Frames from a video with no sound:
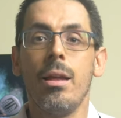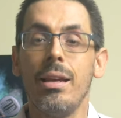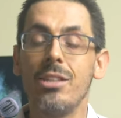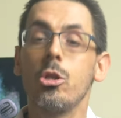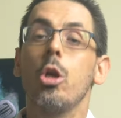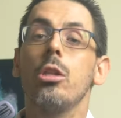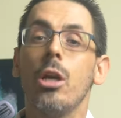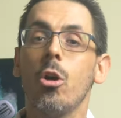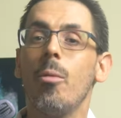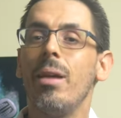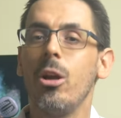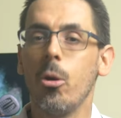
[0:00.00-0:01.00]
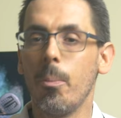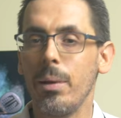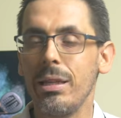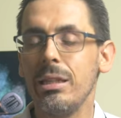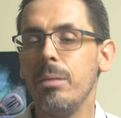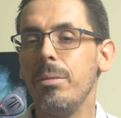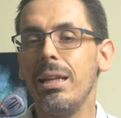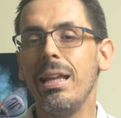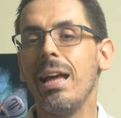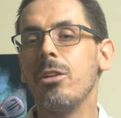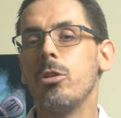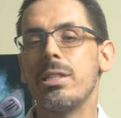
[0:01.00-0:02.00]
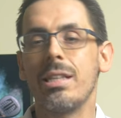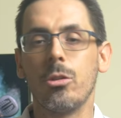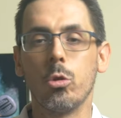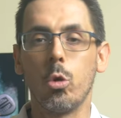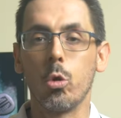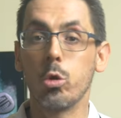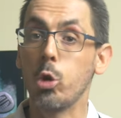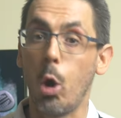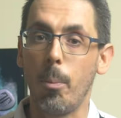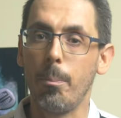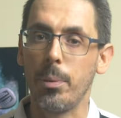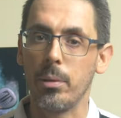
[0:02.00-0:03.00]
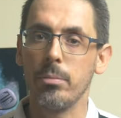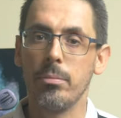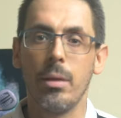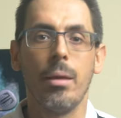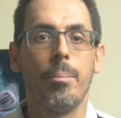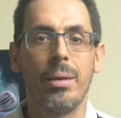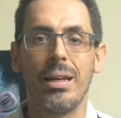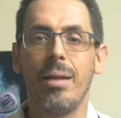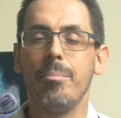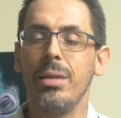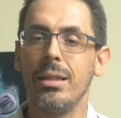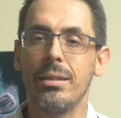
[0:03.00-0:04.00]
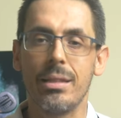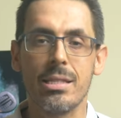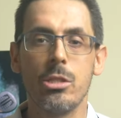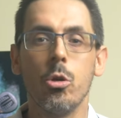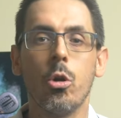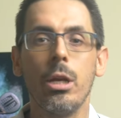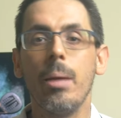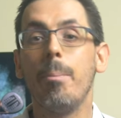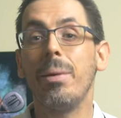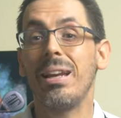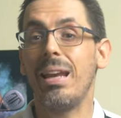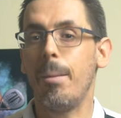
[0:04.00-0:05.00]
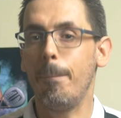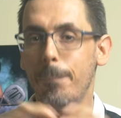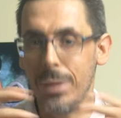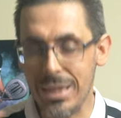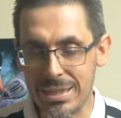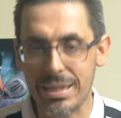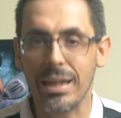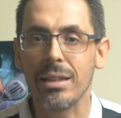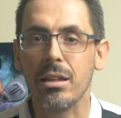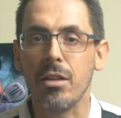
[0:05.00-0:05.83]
L'esordio a Roma in compagnia di Emiliano è stato top, per l'ambientazione, per la mistica